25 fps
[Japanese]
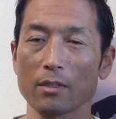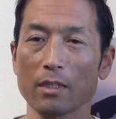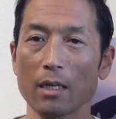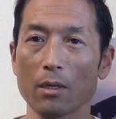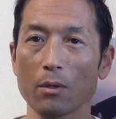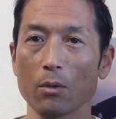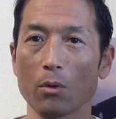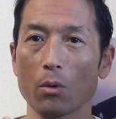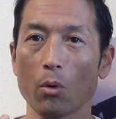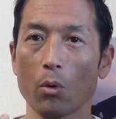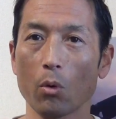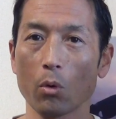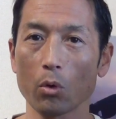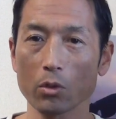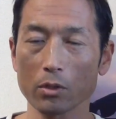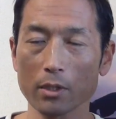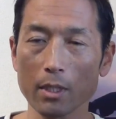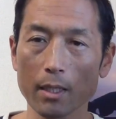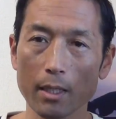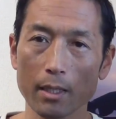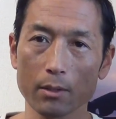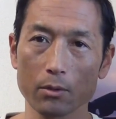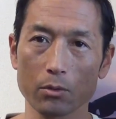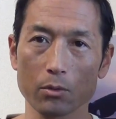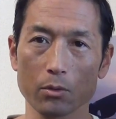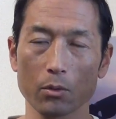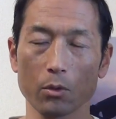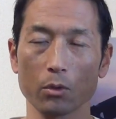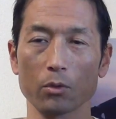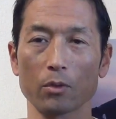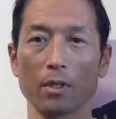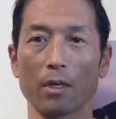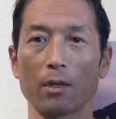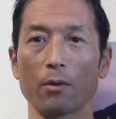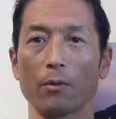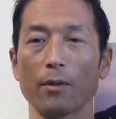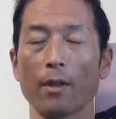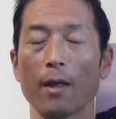作用を起こさないというこ
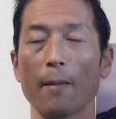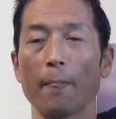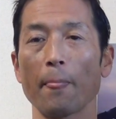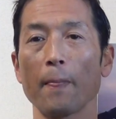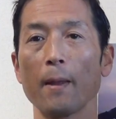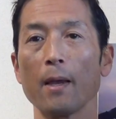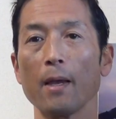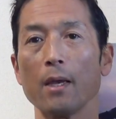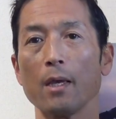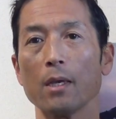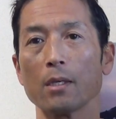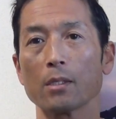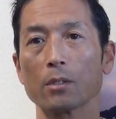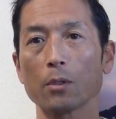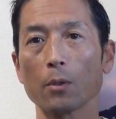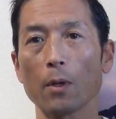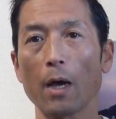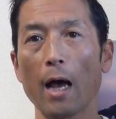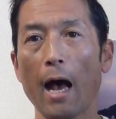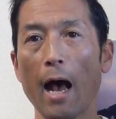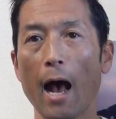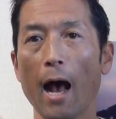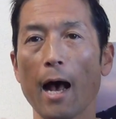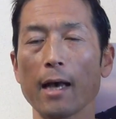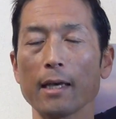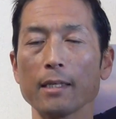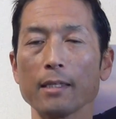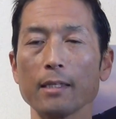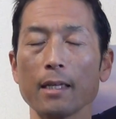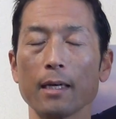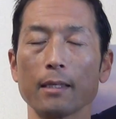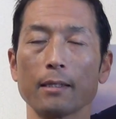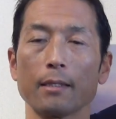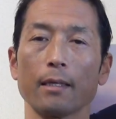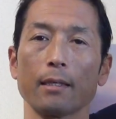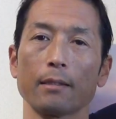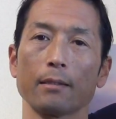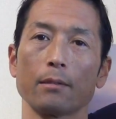となので、その範囲
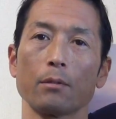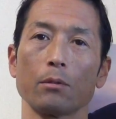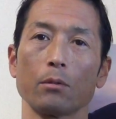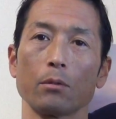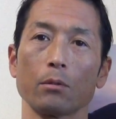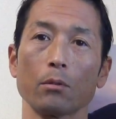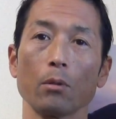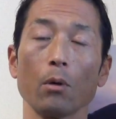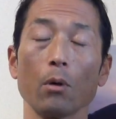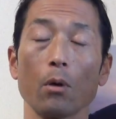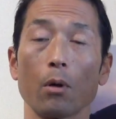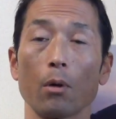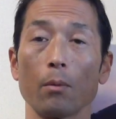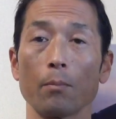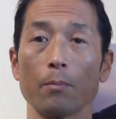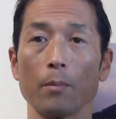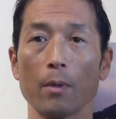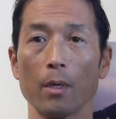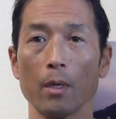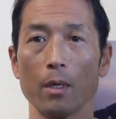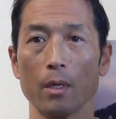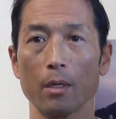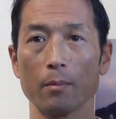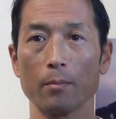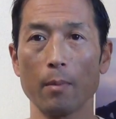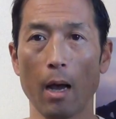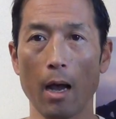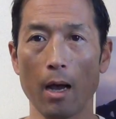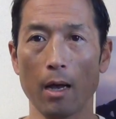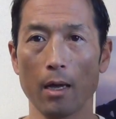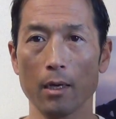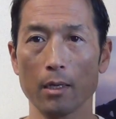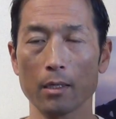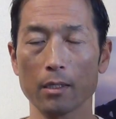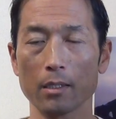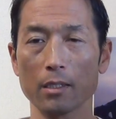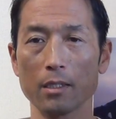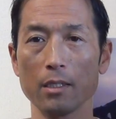内でやってると、まあ、
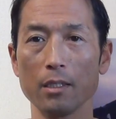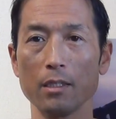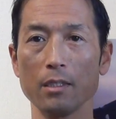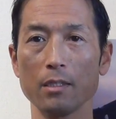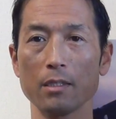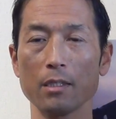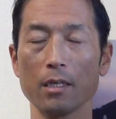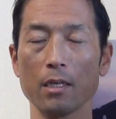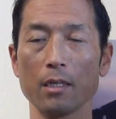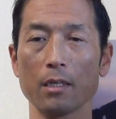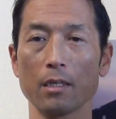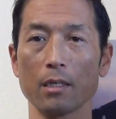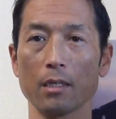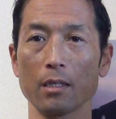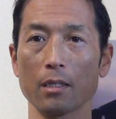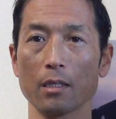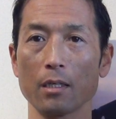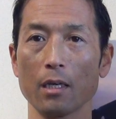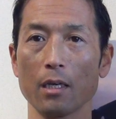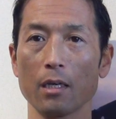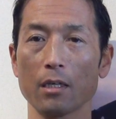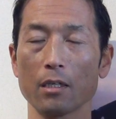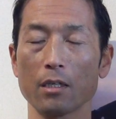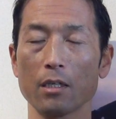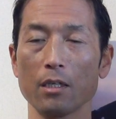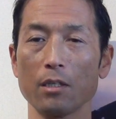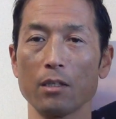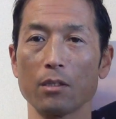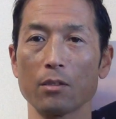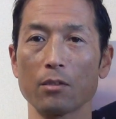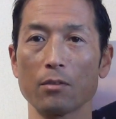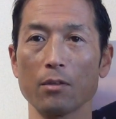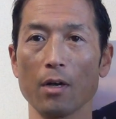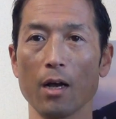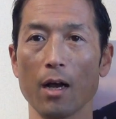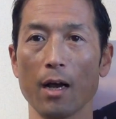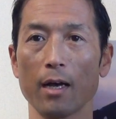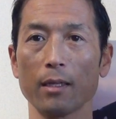筋繊維、えー、筋
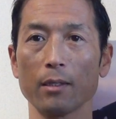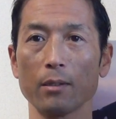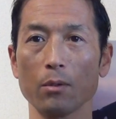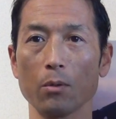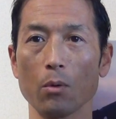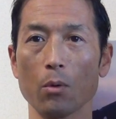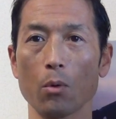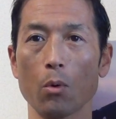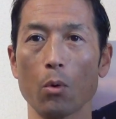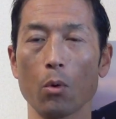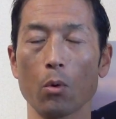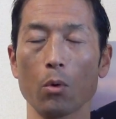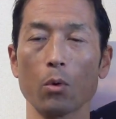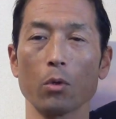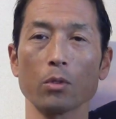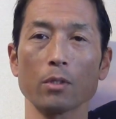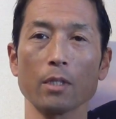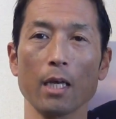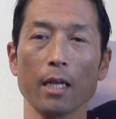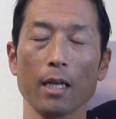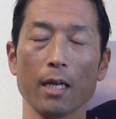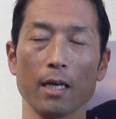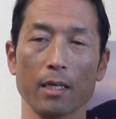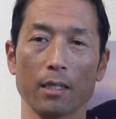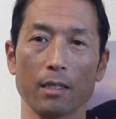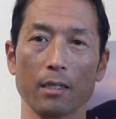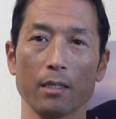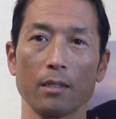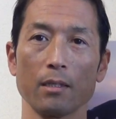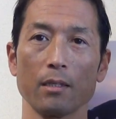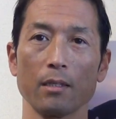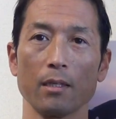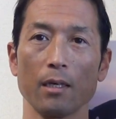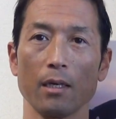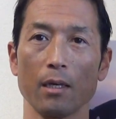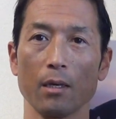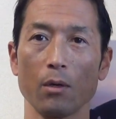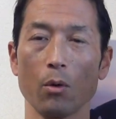肉が反応を起こさない
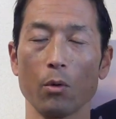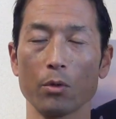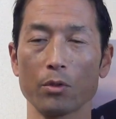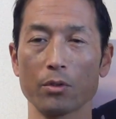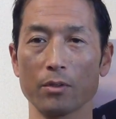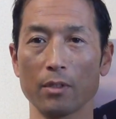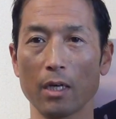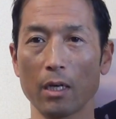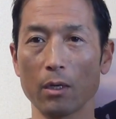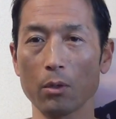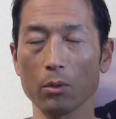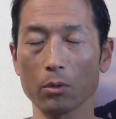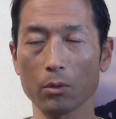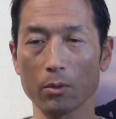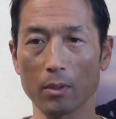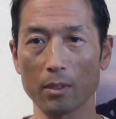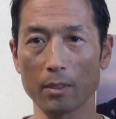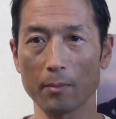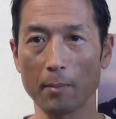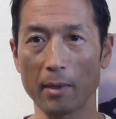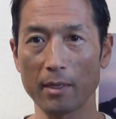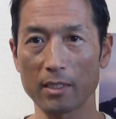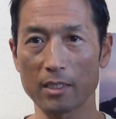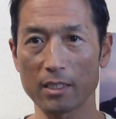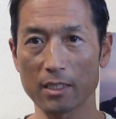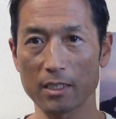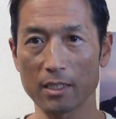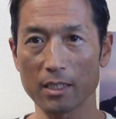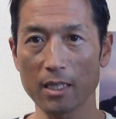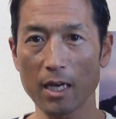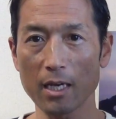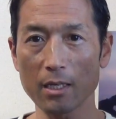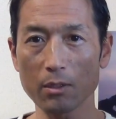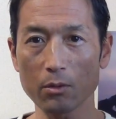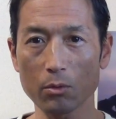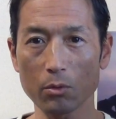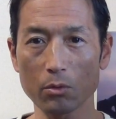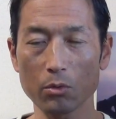えー、大きくなろうとは、まあ、し
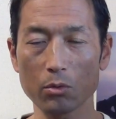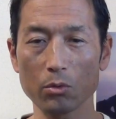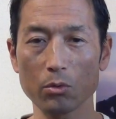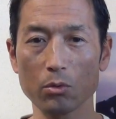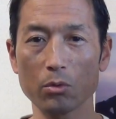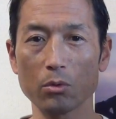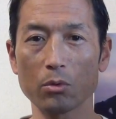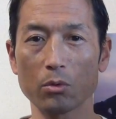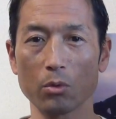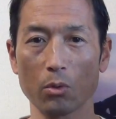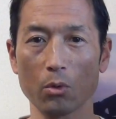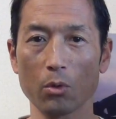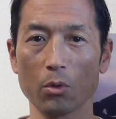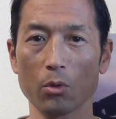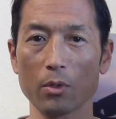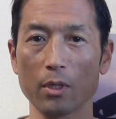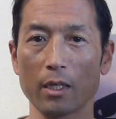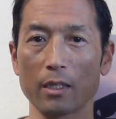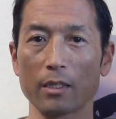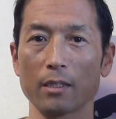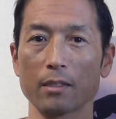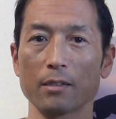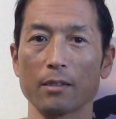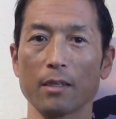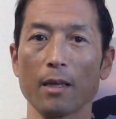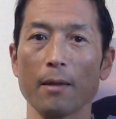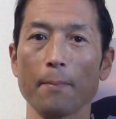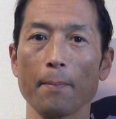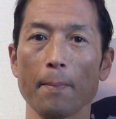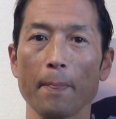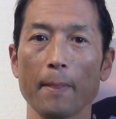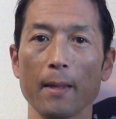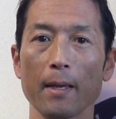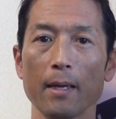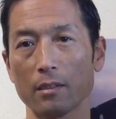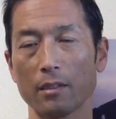ないというところなんですね。